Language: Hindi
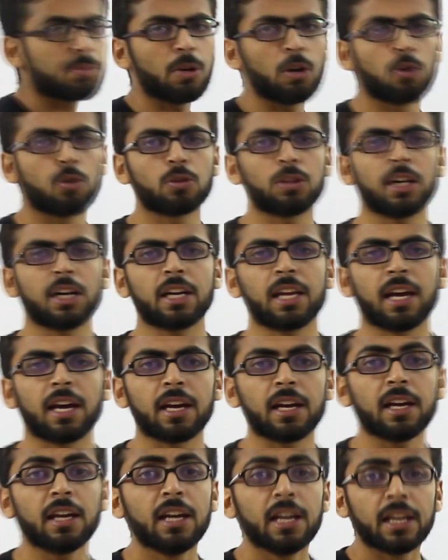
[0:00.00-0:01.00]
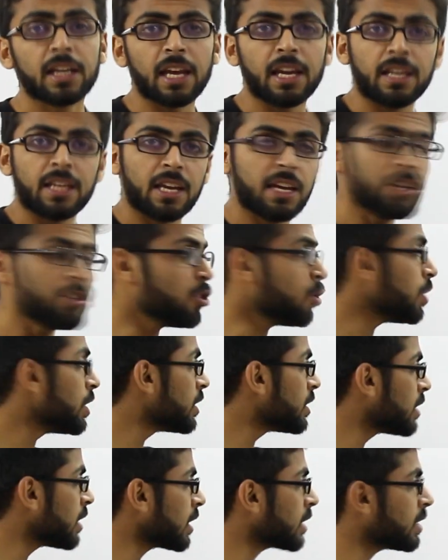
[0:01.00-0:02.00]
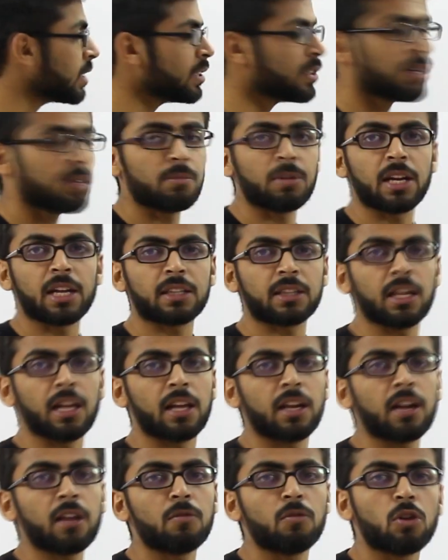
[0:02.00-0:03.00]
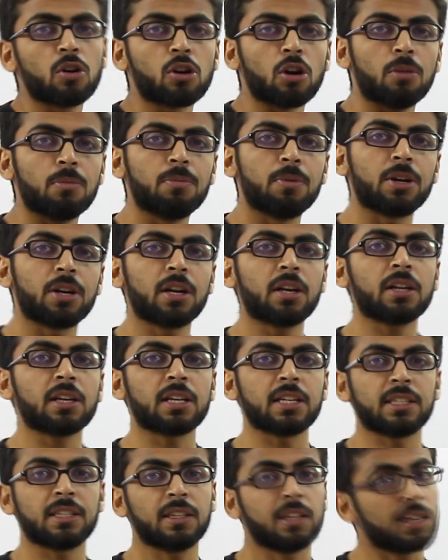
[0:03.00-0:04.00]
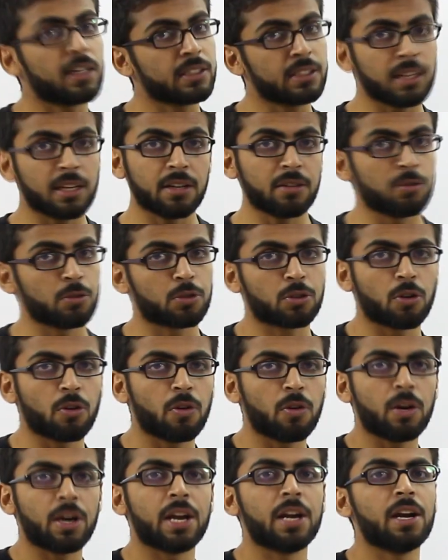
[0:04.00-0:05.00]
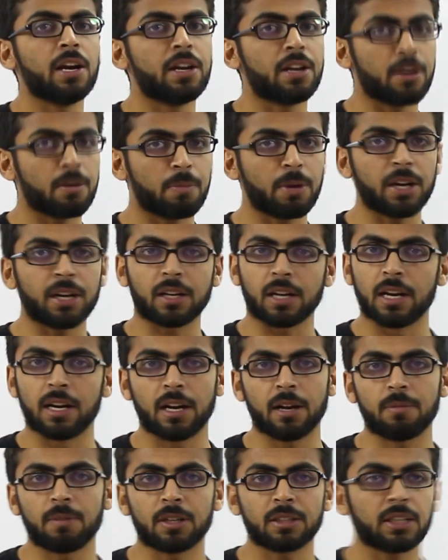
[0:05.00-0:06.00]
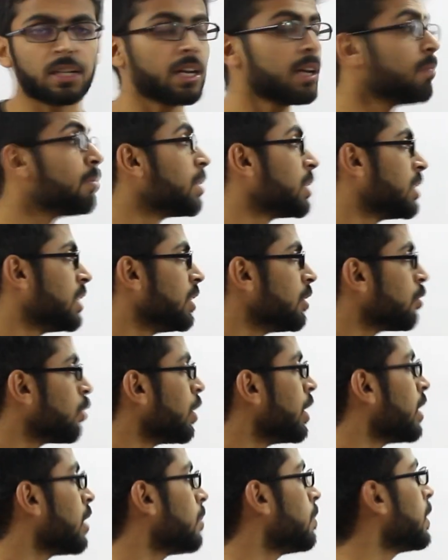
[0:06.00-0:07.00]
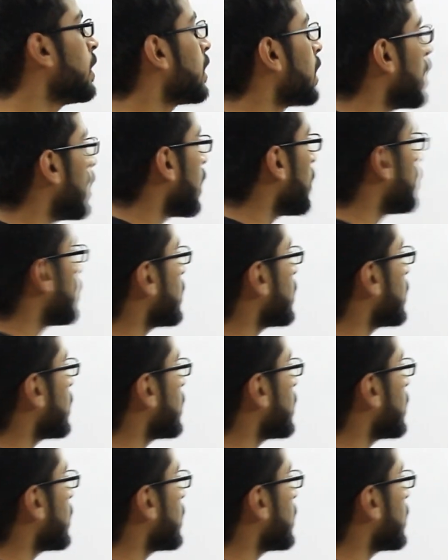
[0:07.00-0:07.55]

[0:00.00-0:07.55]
इसमें होता क्या है कि ये जो इंस्ट्रक्शंस हम लिखते हैं ना वो कंप्यूटर किसी तरह से उसको इंटरप्रेट करना पड़ता है मशीन को इंटरप्रेट करना